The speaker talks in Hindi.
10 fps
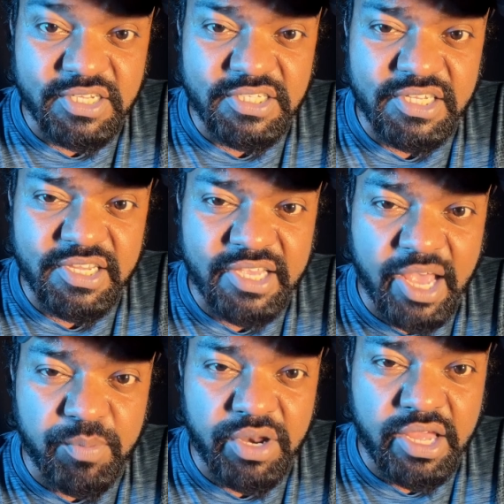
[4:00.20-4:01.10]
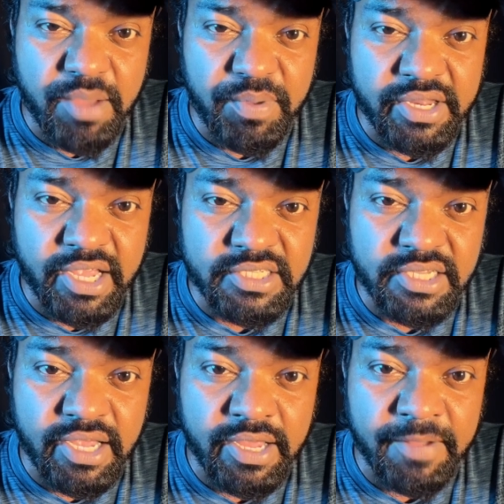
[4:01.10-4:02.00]
संजय ये कैमरा यहाँ पर कैसे
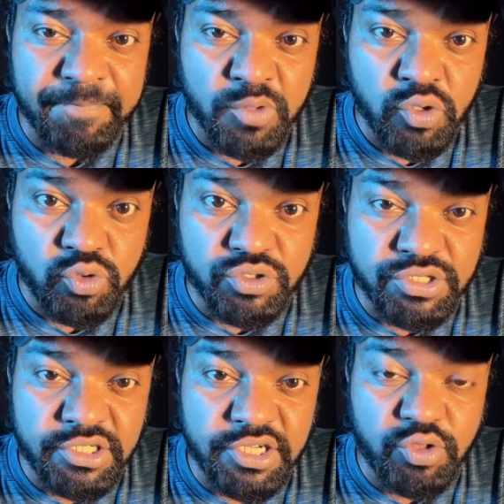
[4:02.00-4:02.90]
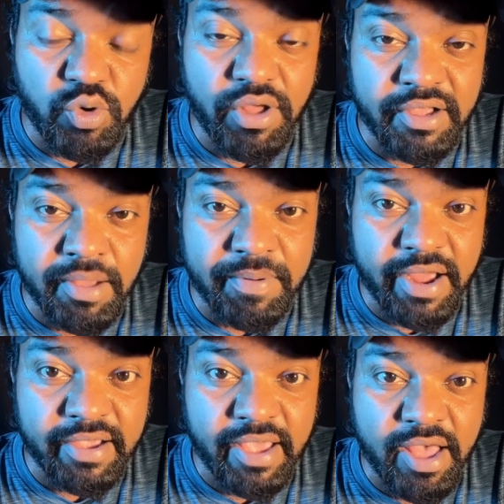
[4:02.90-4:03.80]
आया तो संजय थोड़ा घबरा
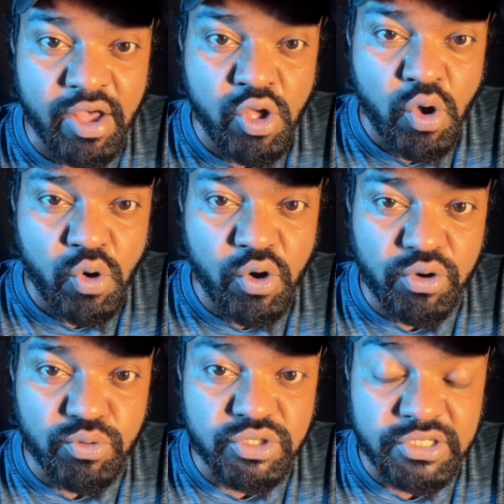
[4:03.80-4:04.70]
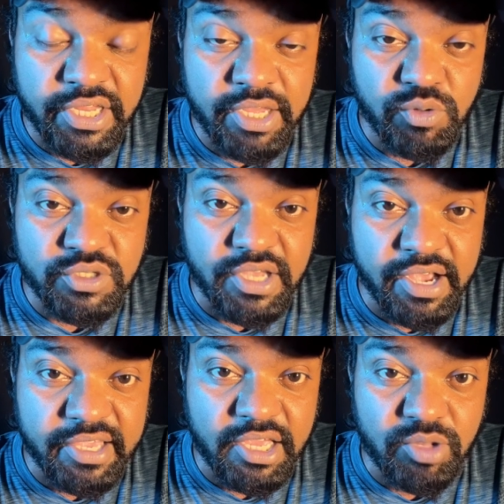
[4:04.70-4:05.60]
गया और उसने उसे
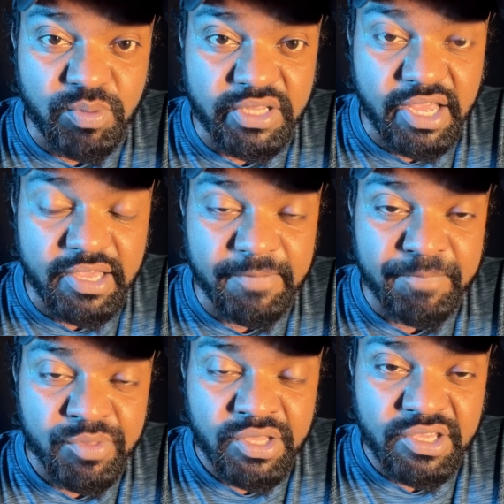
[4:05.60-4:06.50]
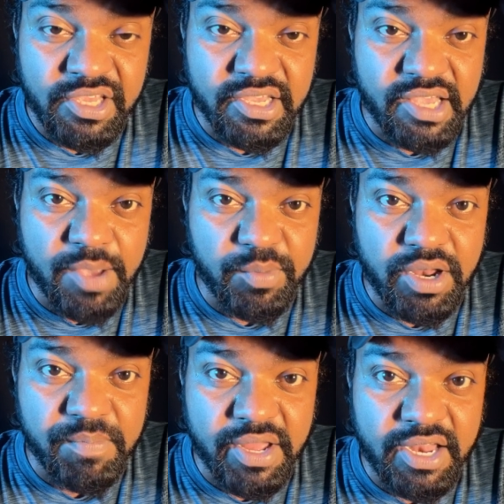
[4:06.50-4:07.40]
हकीकत बताई कि ये कैमरा
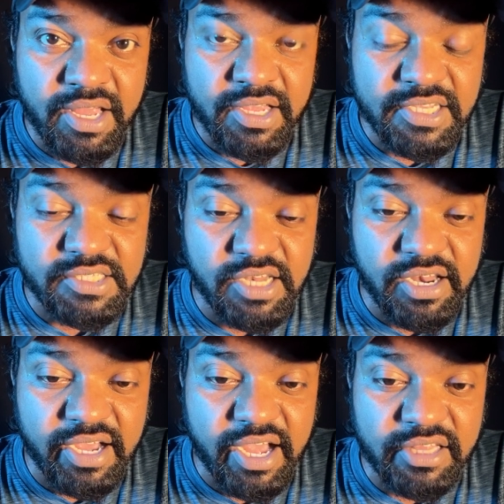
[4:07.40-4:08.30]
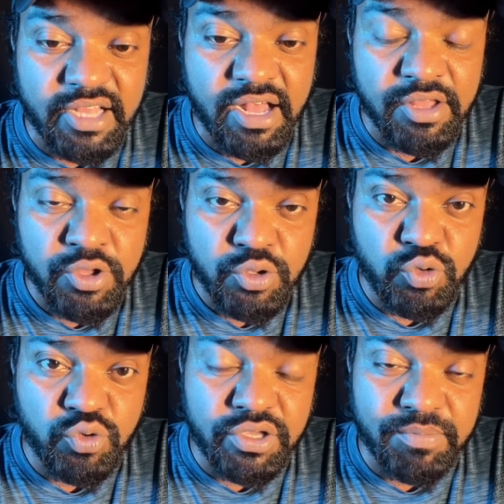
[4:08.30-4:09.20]
मैंने इसलिए लगाया था
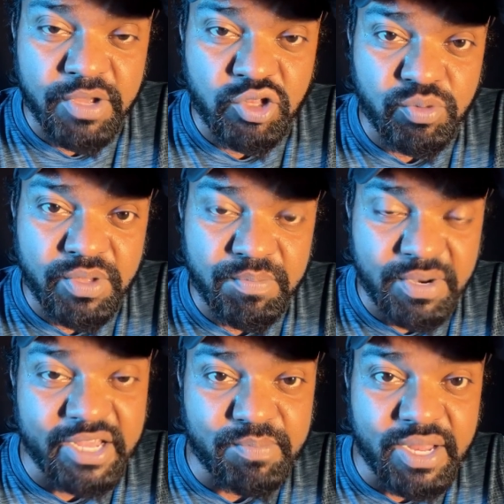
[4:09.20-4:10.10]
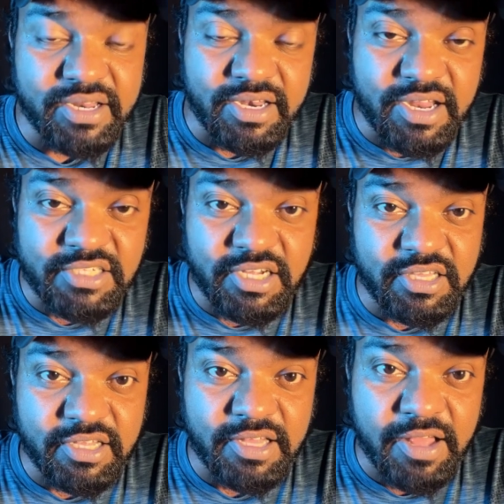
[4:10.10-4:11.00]
क्योंकि मैं तुम्हें ब्लैकमेल करना
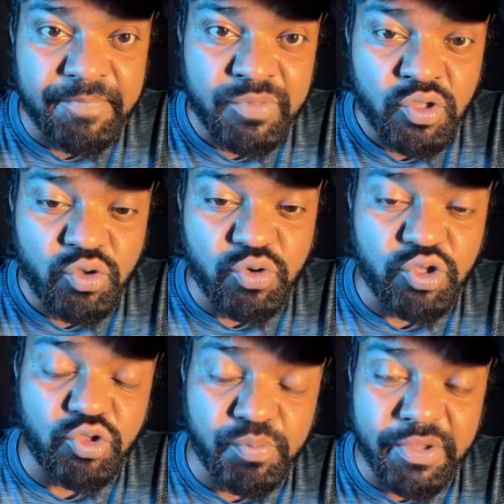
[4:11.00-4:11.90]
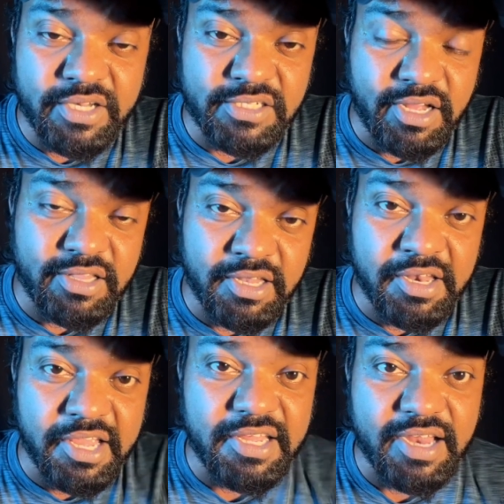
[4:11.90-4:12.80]
चाहता था क्योंकि तुम मेरे साथ
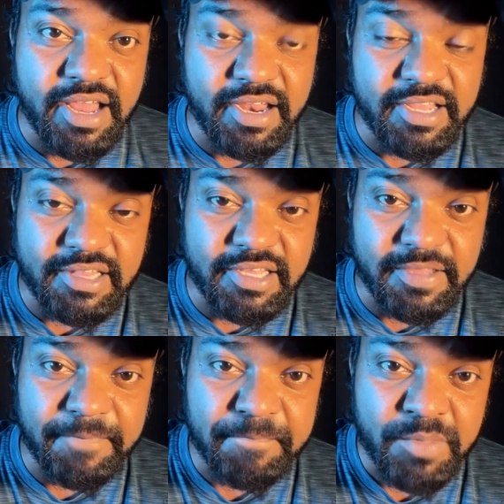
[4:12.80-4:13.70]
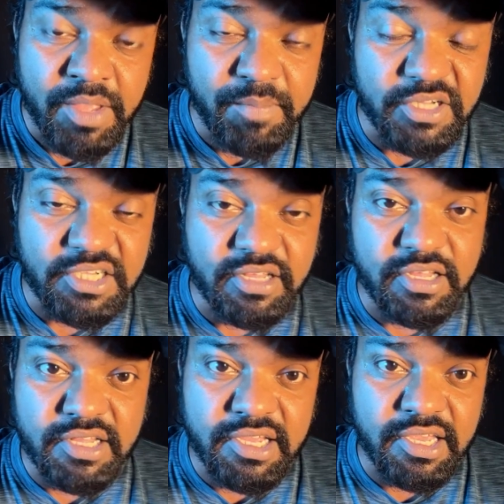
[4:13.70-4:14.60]
नहीं रह रही थी मैं
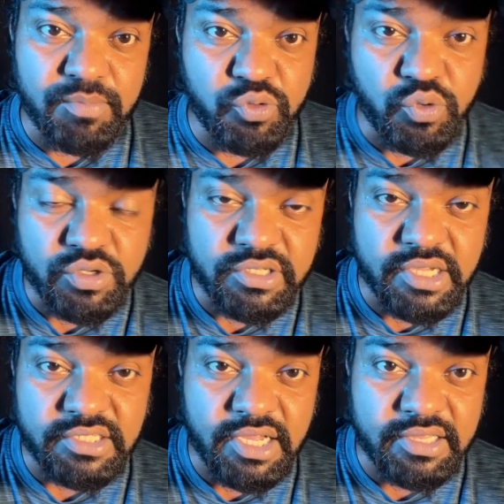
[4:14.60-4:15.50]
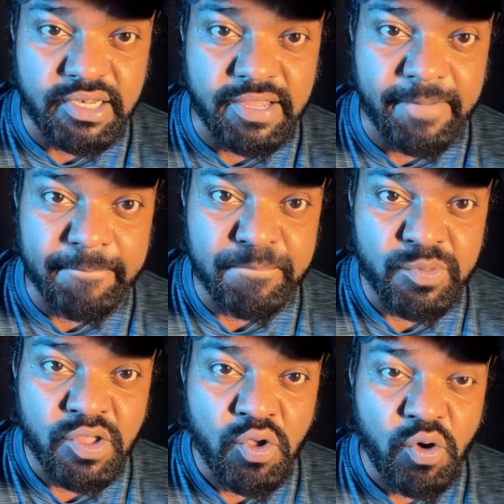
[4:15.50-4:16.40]
चाहता था कि हम दोनों साथ साथ रहें
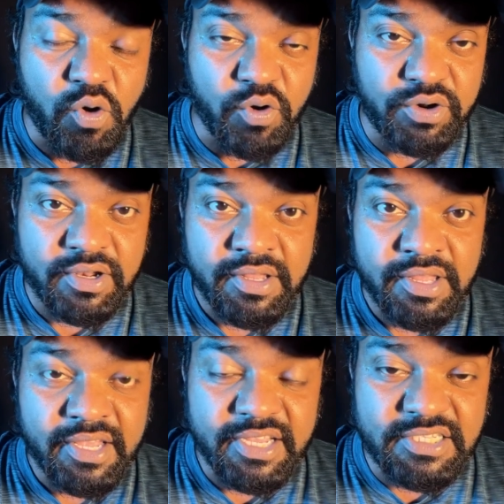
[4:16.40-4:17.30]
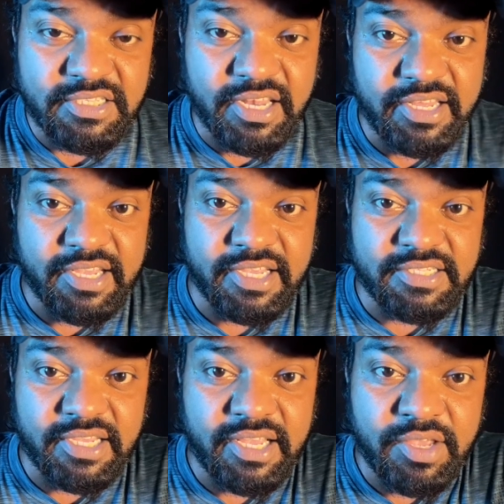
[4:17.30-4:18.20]
और इस तरीके
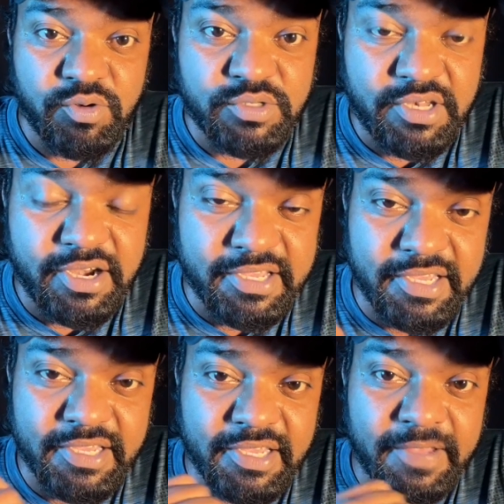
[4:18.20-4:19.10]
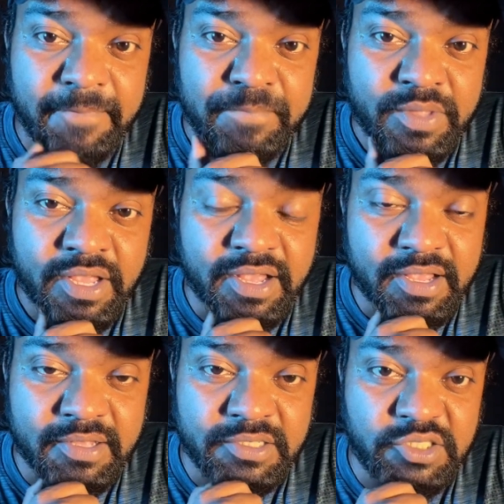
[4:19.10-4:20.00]
से उस लड़की की
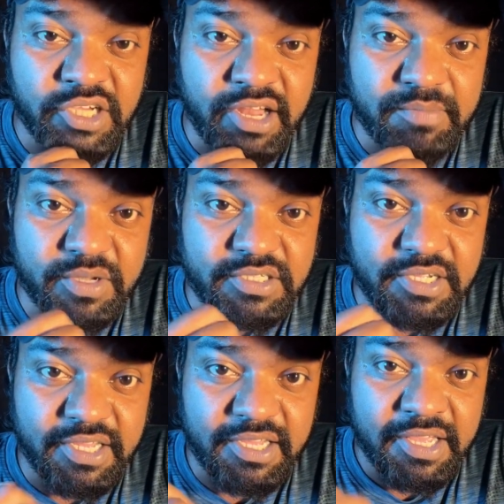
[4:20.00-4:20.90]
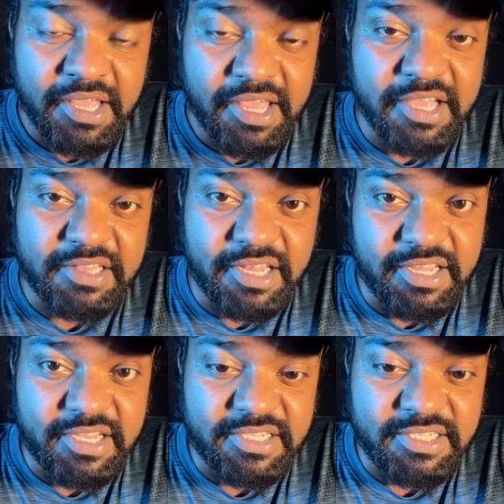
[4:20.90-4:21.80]
जान बच गई एक
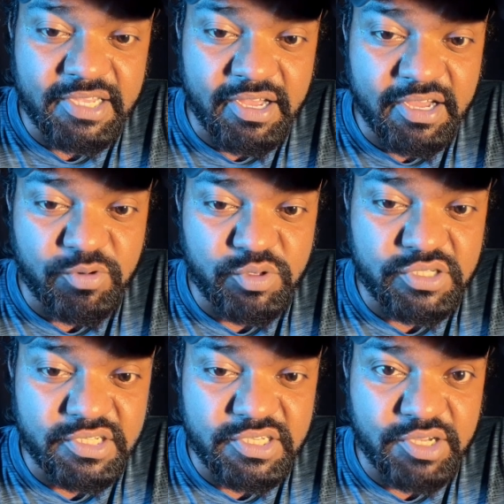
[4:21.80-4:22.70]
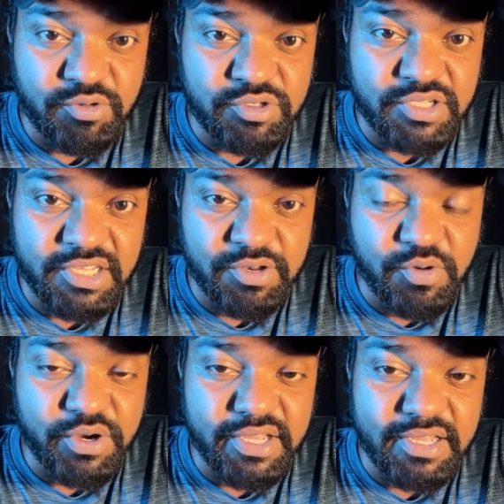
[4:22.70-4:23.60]
तरीके से अगर वो संजय उसकी
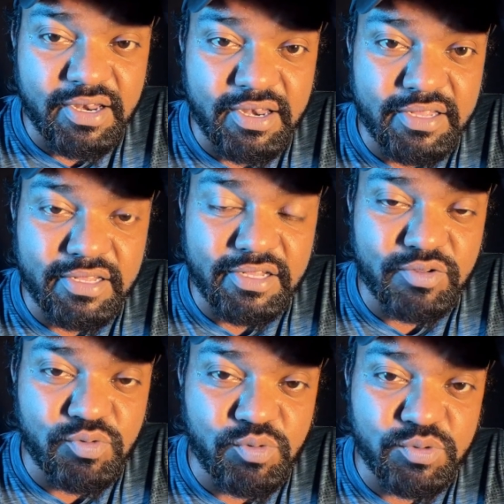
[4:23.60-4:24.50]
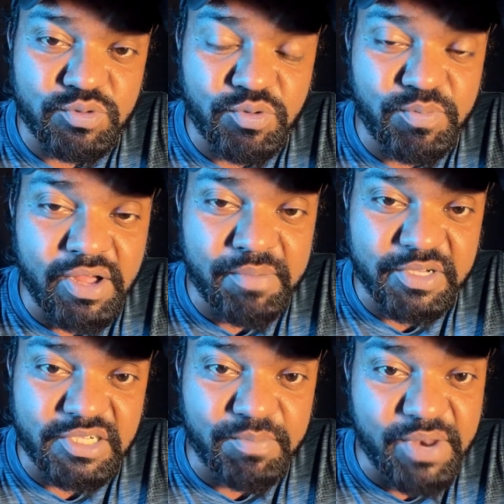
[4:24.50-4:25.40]
रिकॉर्डिंग कर लेता तो उसको
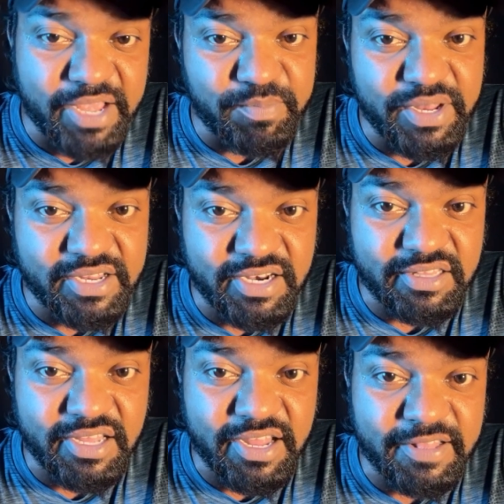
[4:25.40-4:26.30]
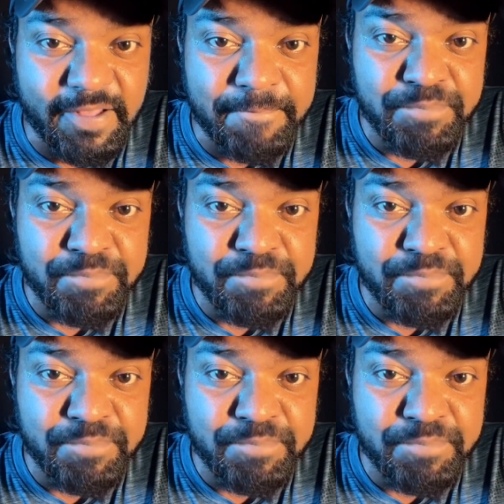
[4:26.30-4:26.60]
हमेशा ब्लैकमेल करता रहता